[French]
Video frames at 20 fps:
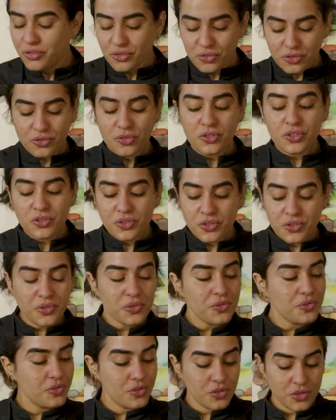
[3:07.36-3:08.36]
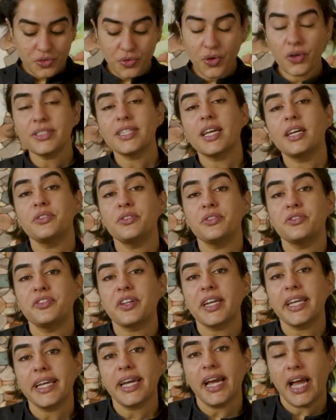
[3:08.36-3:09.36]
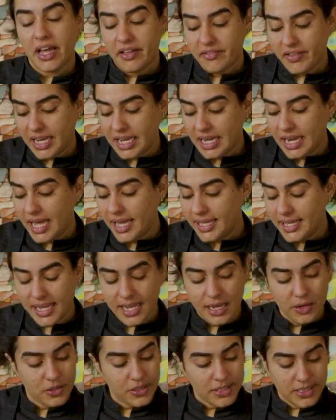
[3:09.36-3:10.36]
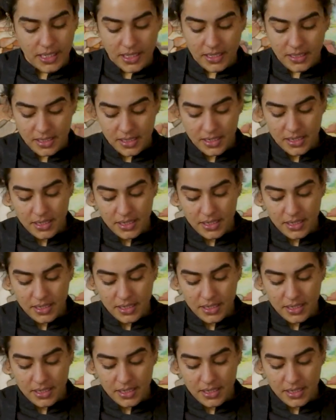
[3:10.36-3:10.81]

Donc nos oignons sont en train d'offrir avec l'ail et le thym.